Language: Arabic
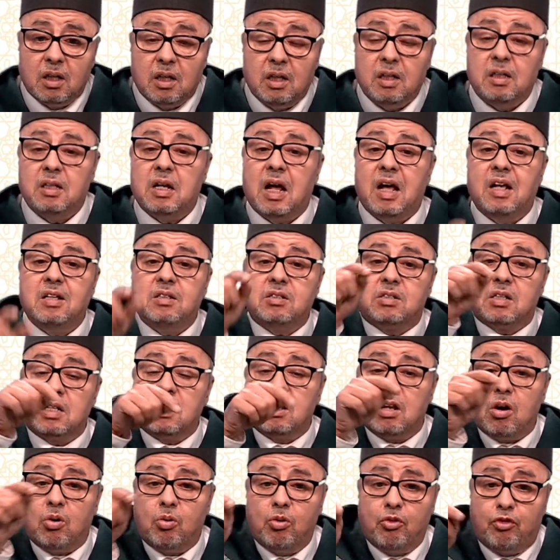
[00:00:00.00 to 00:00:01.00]
انا
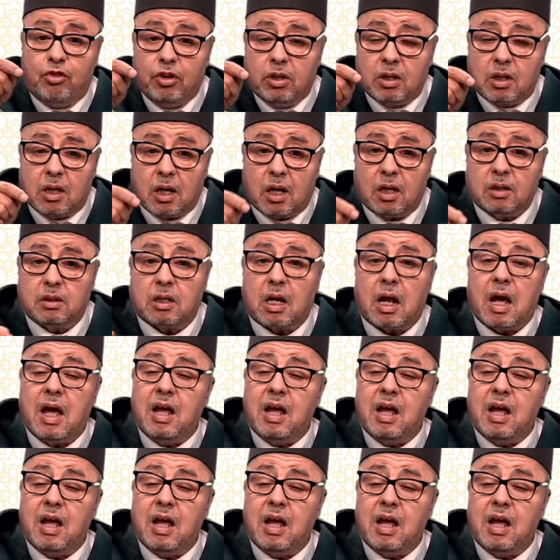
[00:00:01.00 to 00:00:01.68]
انزلناه في ليله القدر